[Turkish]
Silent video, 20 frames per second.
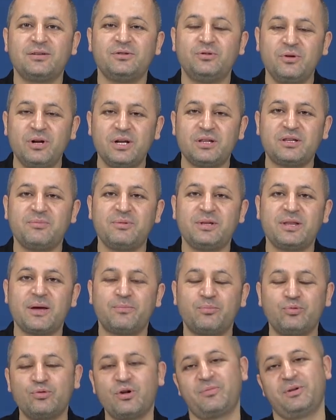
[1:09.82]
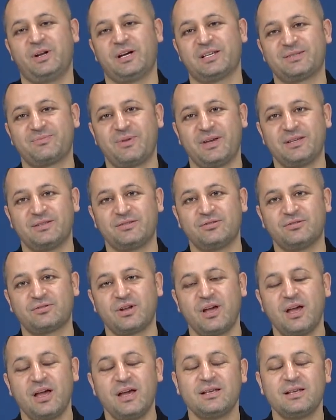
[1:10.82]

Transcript: yönetimi de buna biraz benziyor.